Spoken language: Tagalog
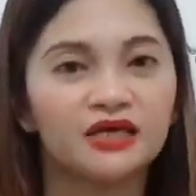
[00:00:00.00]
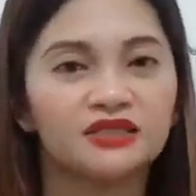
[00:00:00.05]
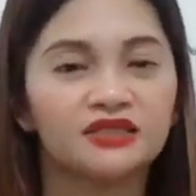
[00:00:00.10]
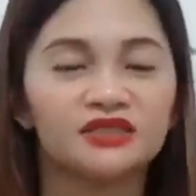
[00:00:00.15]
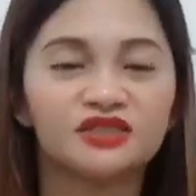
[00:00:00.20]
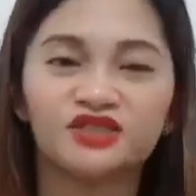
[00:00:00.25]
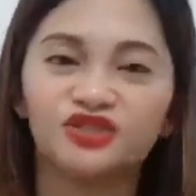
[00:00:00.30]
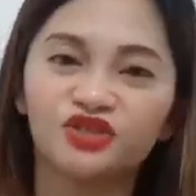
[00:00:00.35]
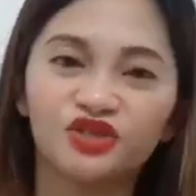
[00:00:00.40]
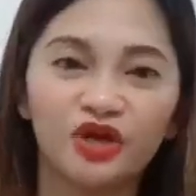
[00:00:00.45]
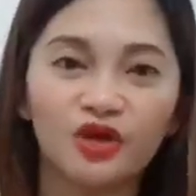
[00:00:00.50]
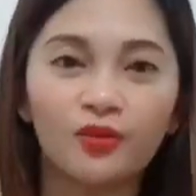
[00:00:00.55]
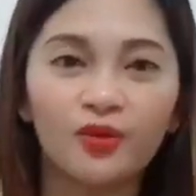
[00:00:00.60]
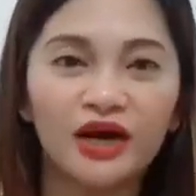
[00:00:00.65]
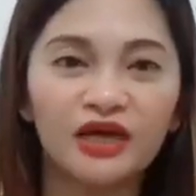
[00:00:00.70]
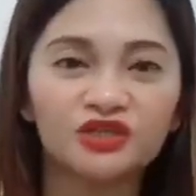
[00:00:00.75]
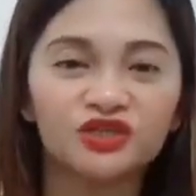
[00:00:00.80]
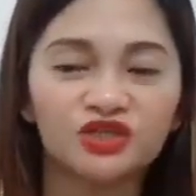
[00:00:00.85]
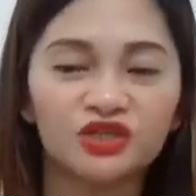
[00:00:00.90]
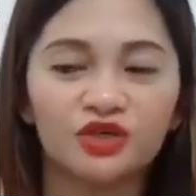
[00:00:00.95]
Just enjoy
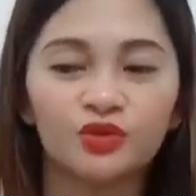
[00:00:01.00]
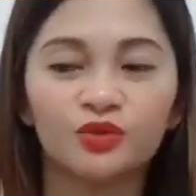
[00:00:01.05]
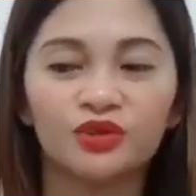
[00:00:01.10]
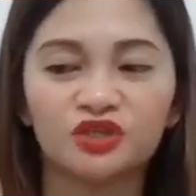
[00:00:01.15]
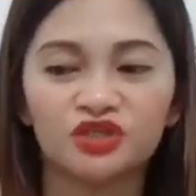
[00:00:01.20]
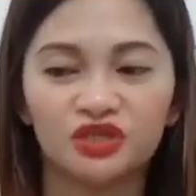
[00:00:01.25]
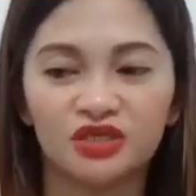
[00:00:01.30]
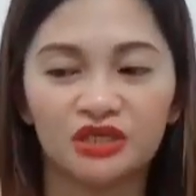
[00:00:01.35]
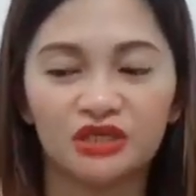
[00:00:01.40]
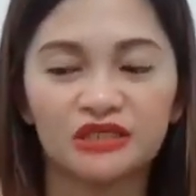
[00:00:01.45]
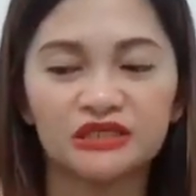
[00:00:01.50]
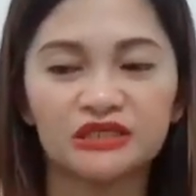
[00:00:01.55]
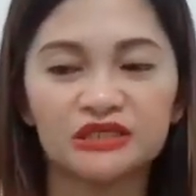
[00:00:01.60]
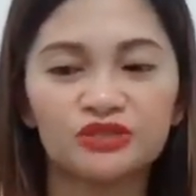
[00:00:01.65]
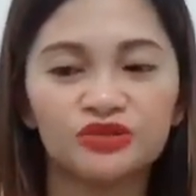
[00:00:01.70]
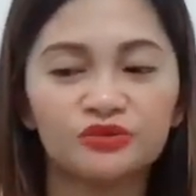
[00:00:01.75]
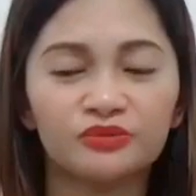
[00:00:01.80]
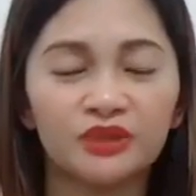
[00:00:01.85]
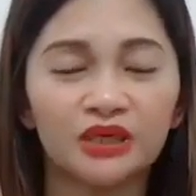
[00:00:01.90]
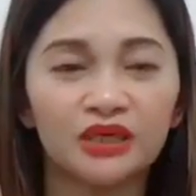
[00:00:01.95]
watching, which is,
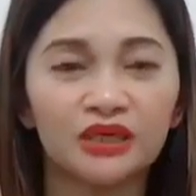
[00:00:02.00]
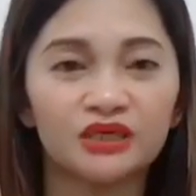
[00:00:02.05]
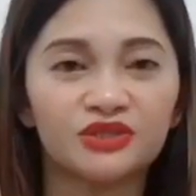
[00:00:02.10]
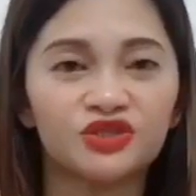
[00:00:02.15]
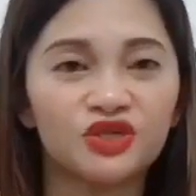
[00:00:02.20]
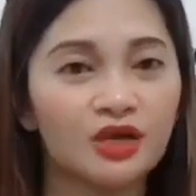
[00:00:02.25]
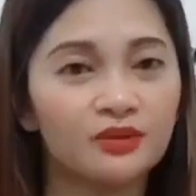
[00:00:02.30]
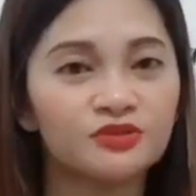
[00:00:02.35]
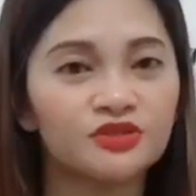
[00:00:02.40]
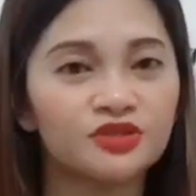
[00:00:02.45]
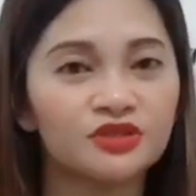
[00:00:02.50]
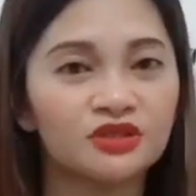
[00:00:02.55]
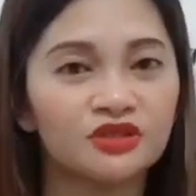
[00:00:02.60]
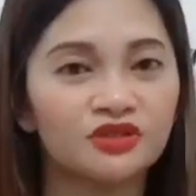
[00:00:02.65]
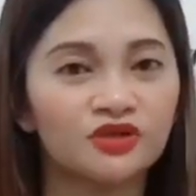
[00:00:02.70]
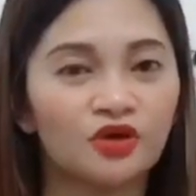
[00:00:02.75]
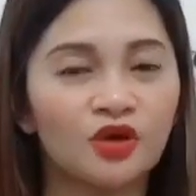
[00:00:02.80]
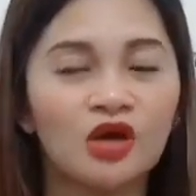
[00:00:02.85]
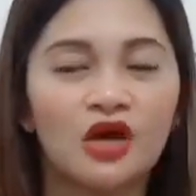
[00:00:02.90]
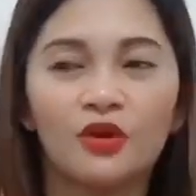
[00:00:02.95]
itong mga jumpsuit na
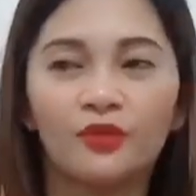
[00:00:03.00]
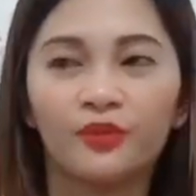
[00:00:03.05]
to,